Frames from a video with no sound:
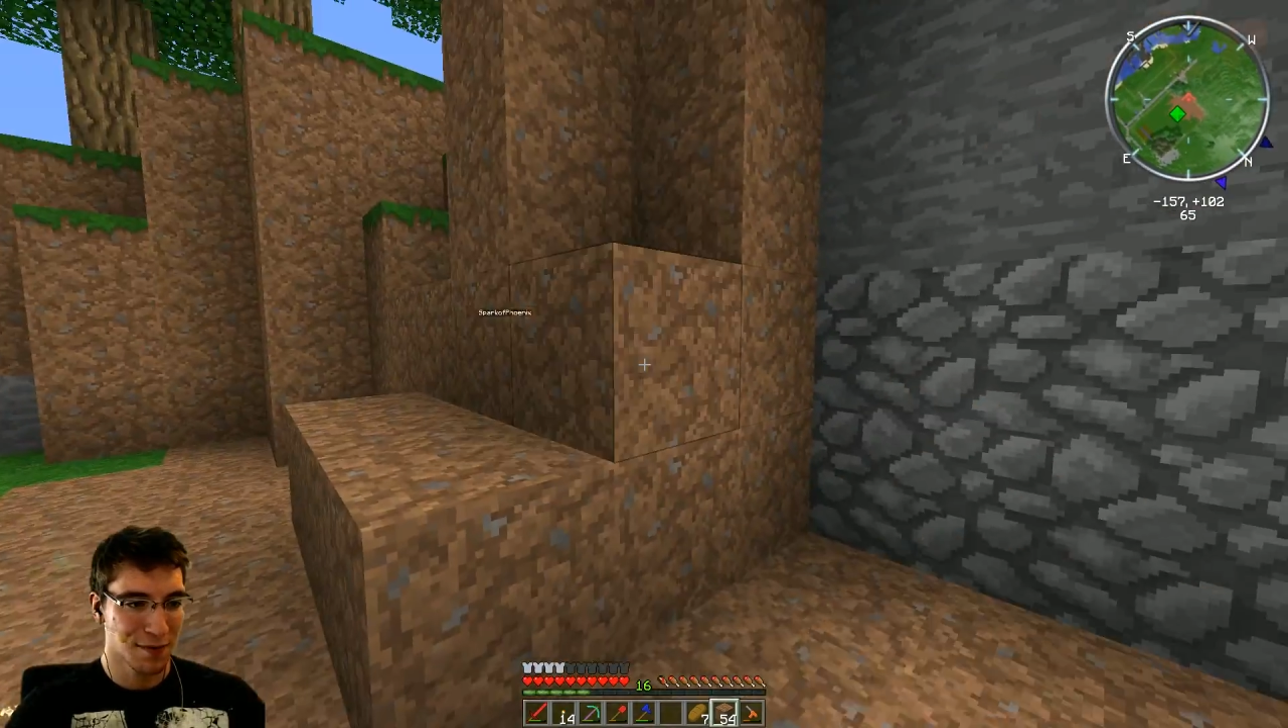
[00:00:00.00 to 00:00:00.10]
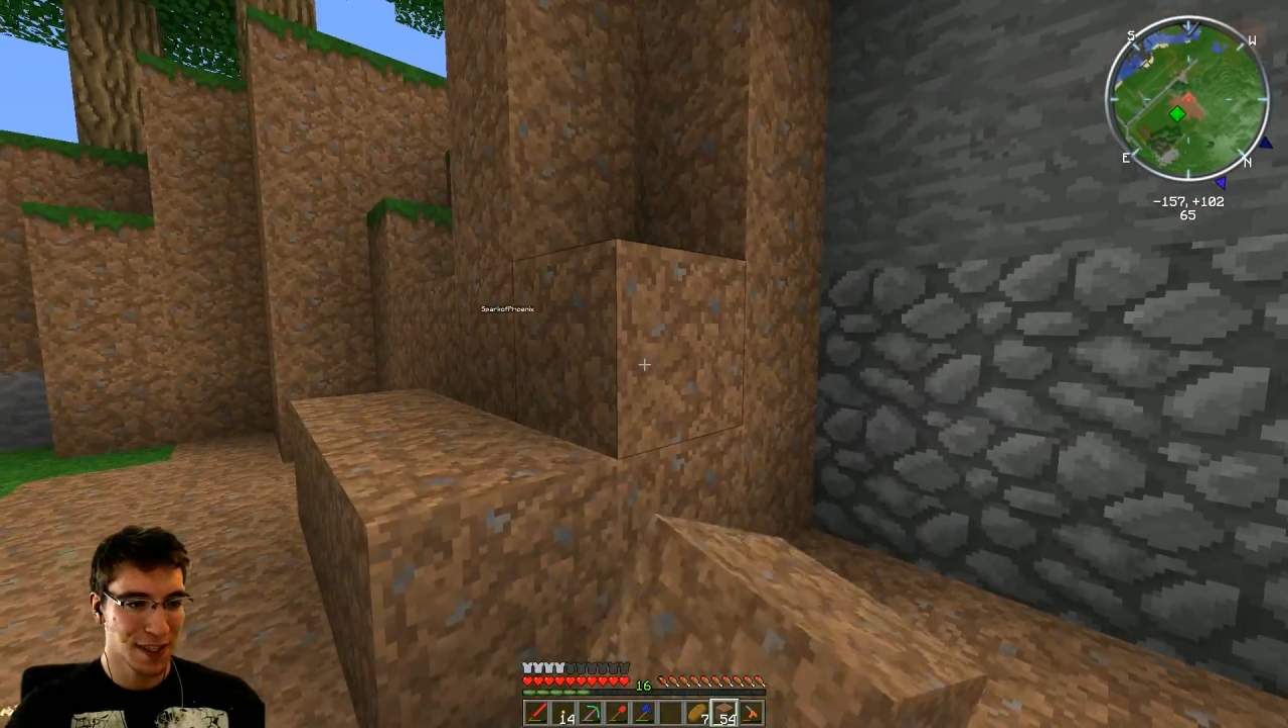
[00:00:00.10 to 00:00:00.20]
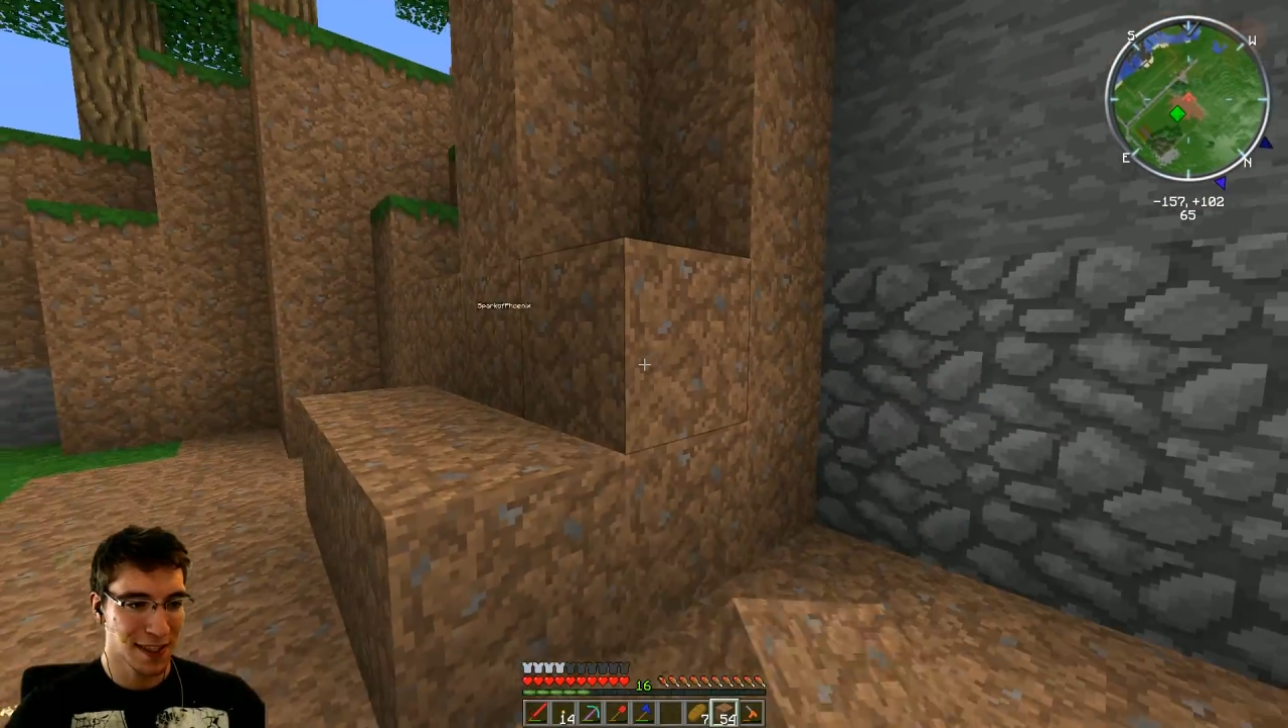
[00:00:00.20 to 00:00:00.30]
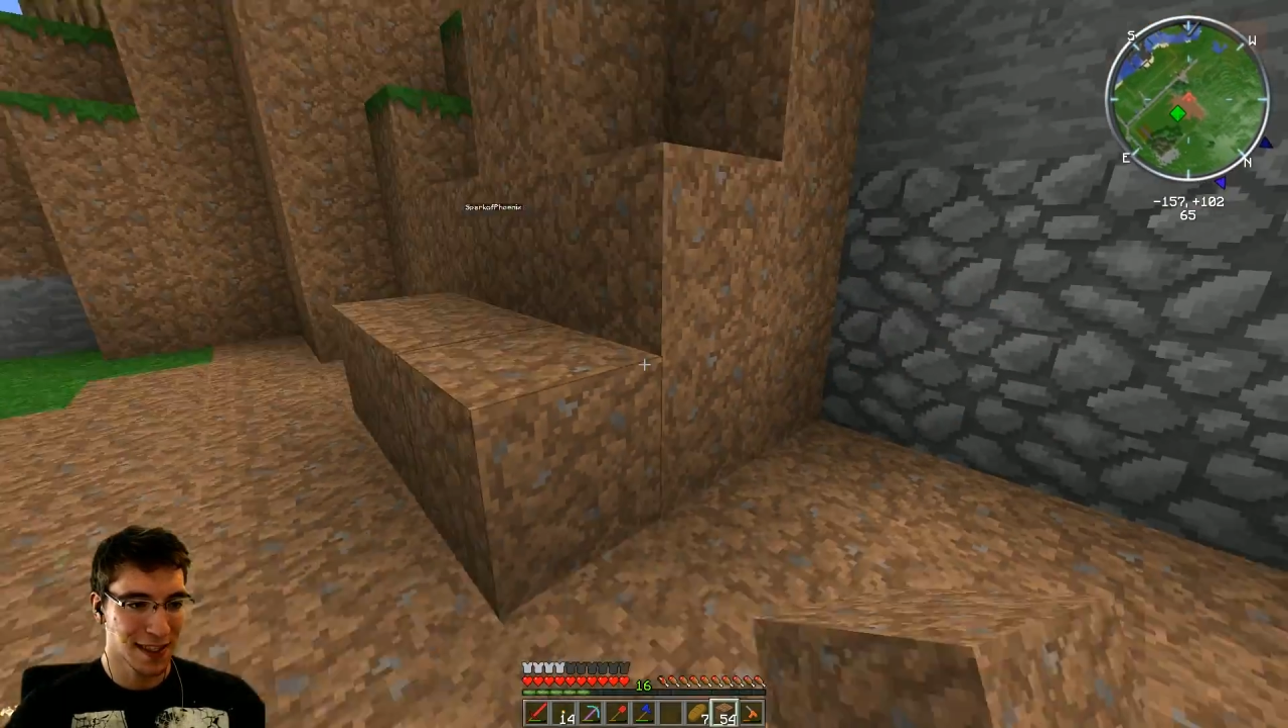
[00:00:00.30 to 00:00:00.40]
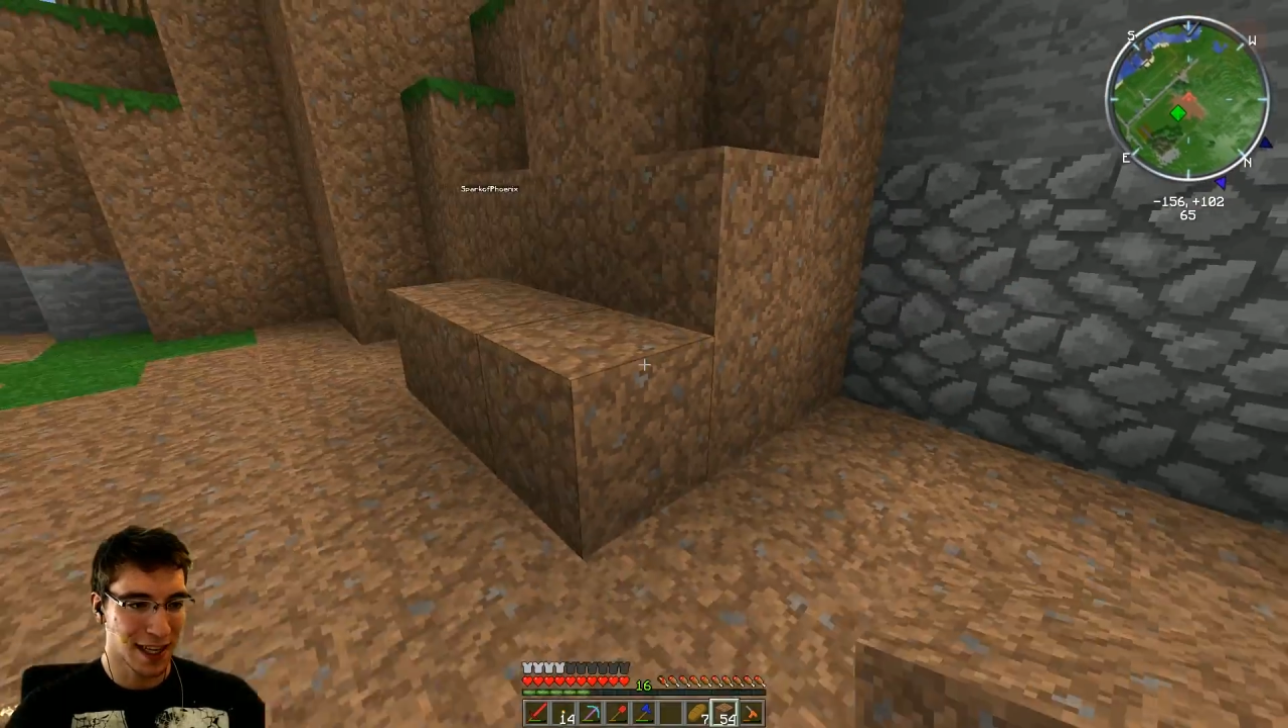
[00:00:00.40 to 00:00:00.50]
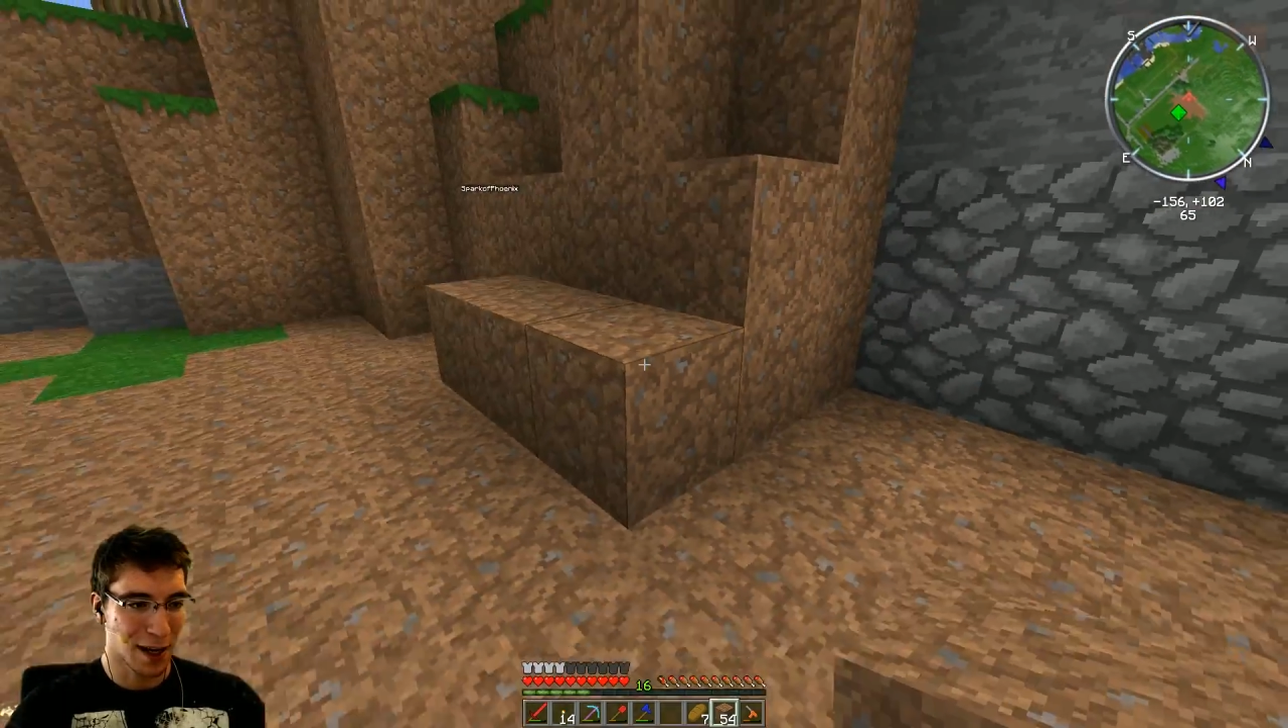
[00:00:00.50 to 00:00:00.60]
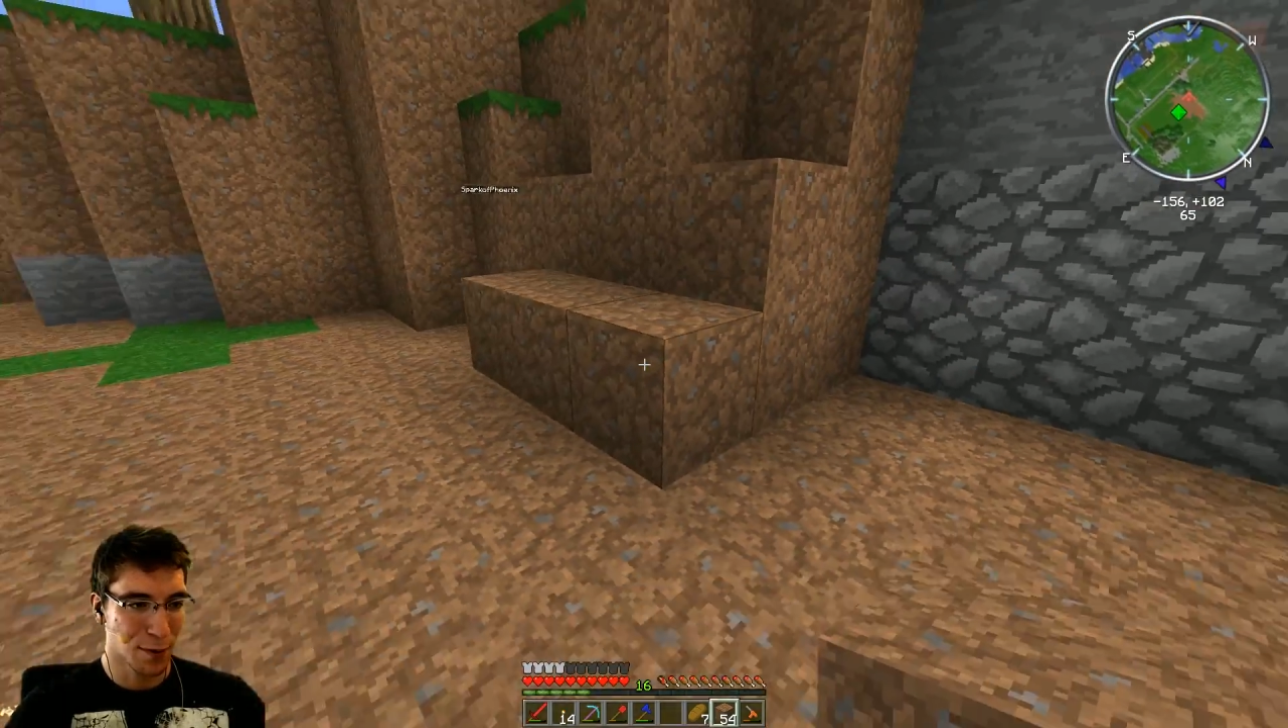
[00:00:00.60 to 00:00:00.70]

wie das nachher